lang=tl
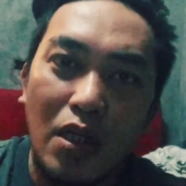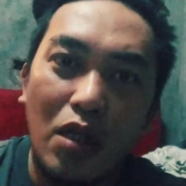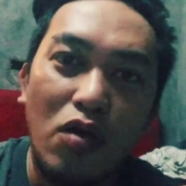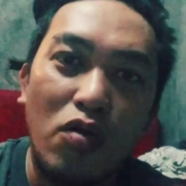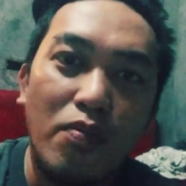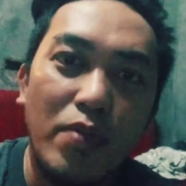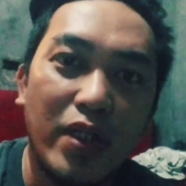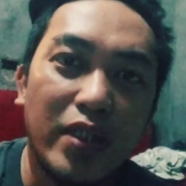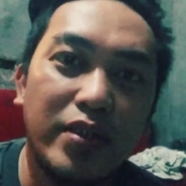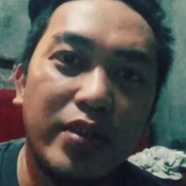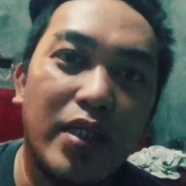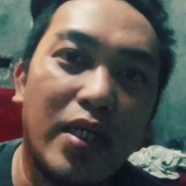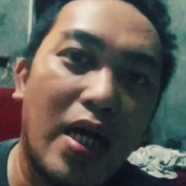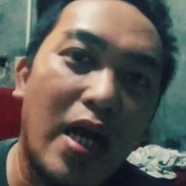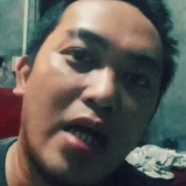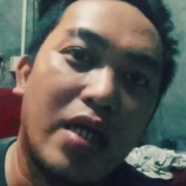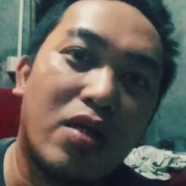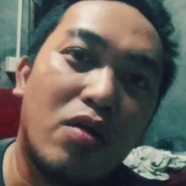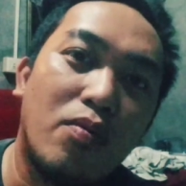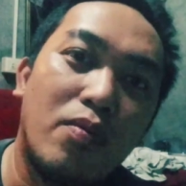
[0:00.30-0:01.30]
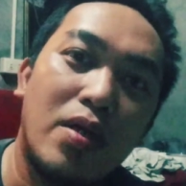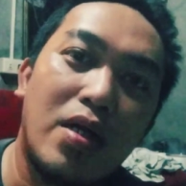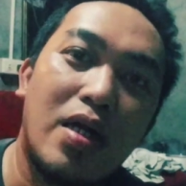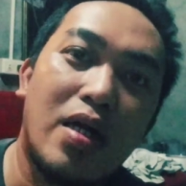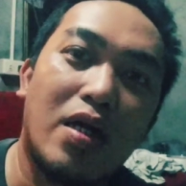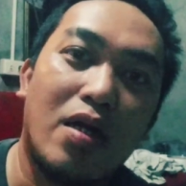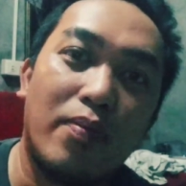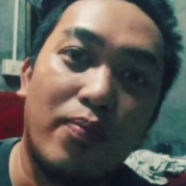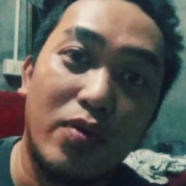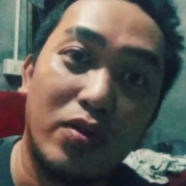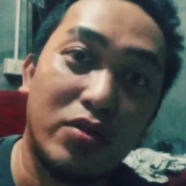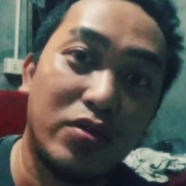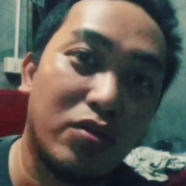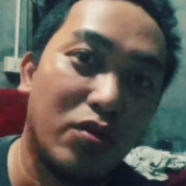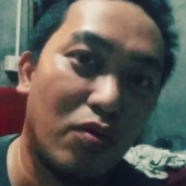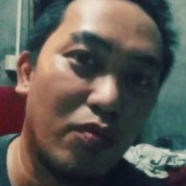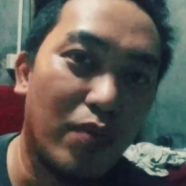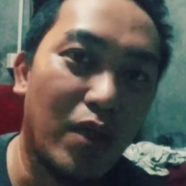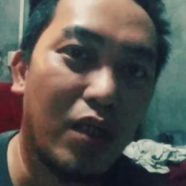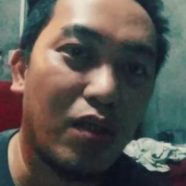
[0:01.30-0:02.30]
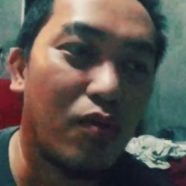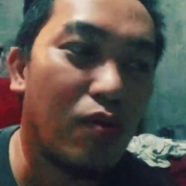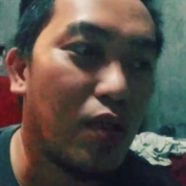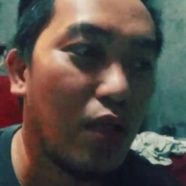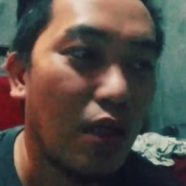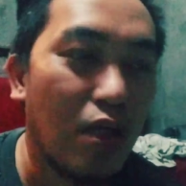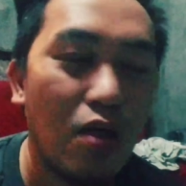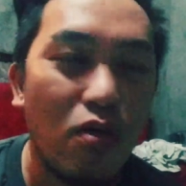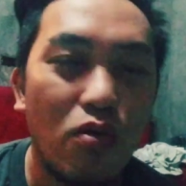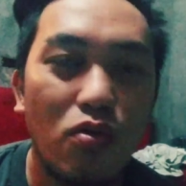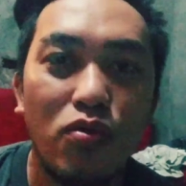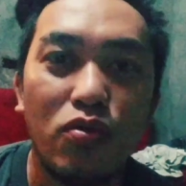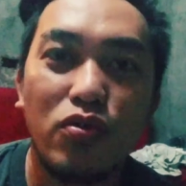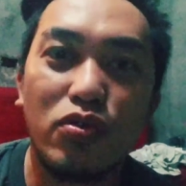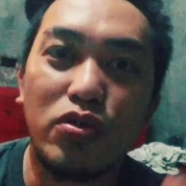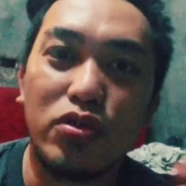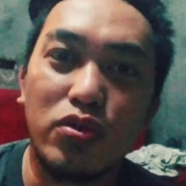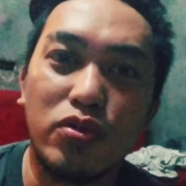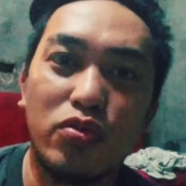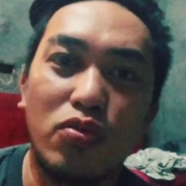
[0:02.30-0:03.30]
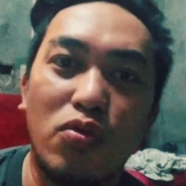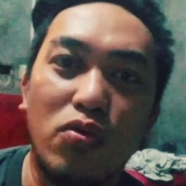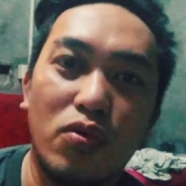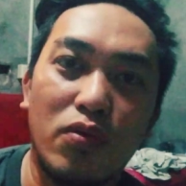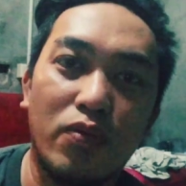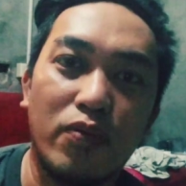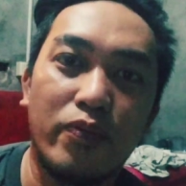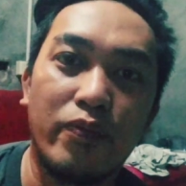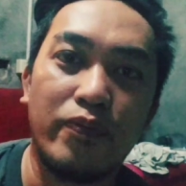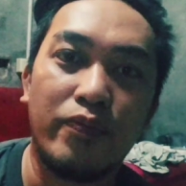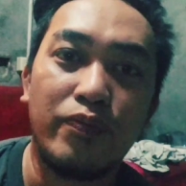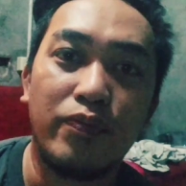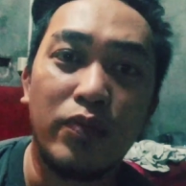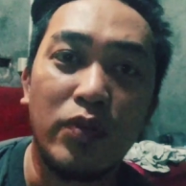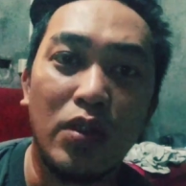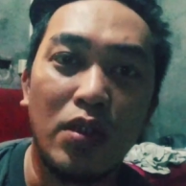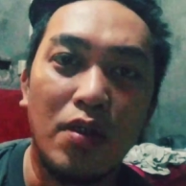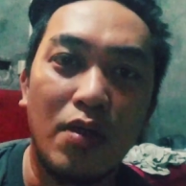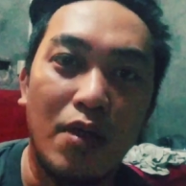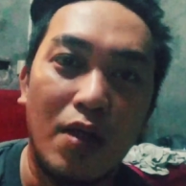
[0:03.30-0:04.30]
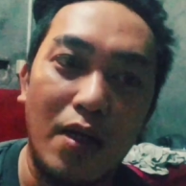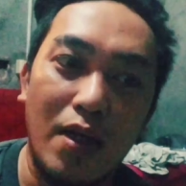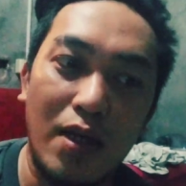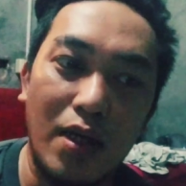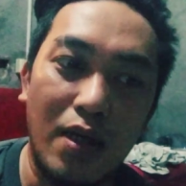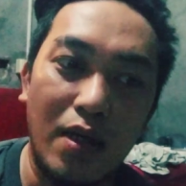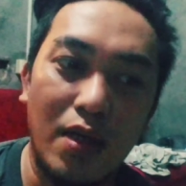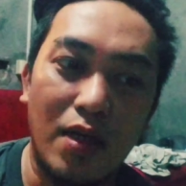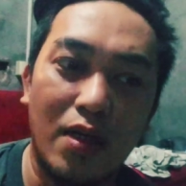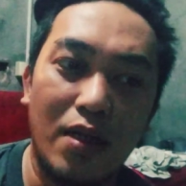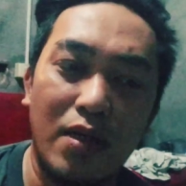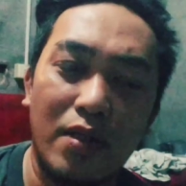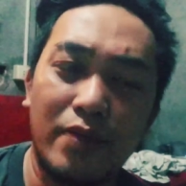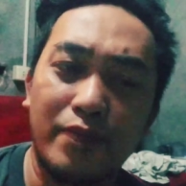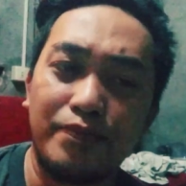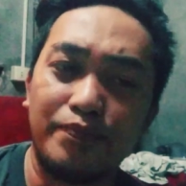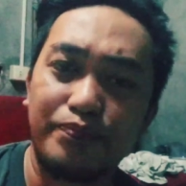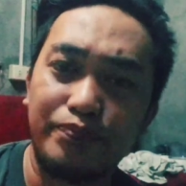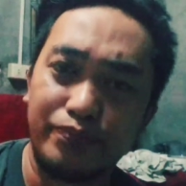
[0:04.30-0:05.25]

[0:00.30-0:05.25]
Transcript: Hello, magandang araw mga kapogs. No? Meron lang akong gustong uh,